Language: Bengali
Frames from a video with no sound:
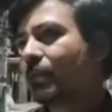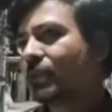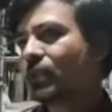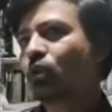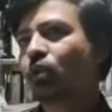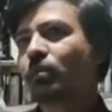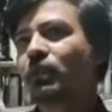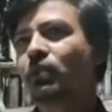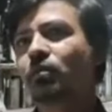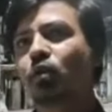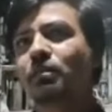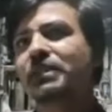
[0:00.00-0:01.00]
আমাদের গণমাধ্যম
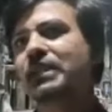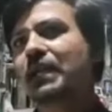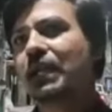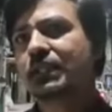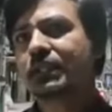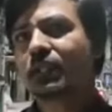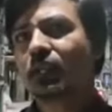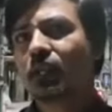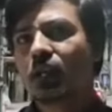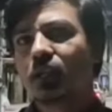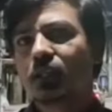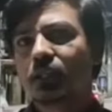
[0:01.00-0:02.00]
কর্মী যারা আছে
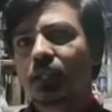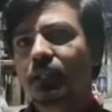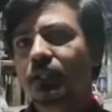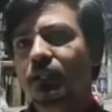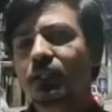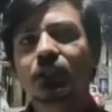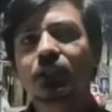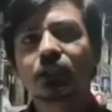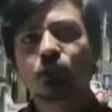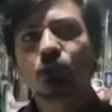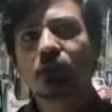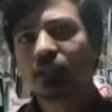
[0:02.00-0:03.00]
তাদের চিন্তা
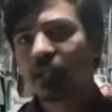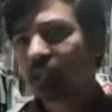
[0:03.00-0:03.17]
চেতনা